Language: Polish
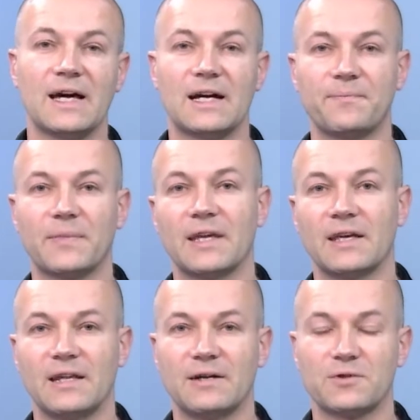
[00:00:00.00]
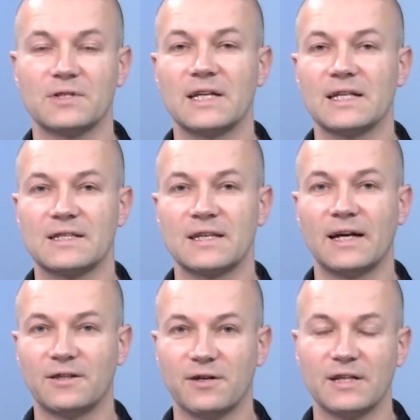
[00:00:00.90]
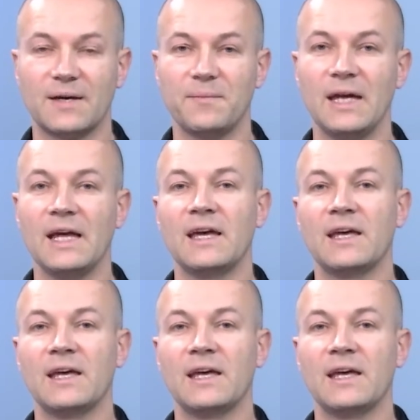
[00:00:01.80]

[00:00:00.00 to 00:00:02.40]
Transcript: na, na urządzenia z Androidem,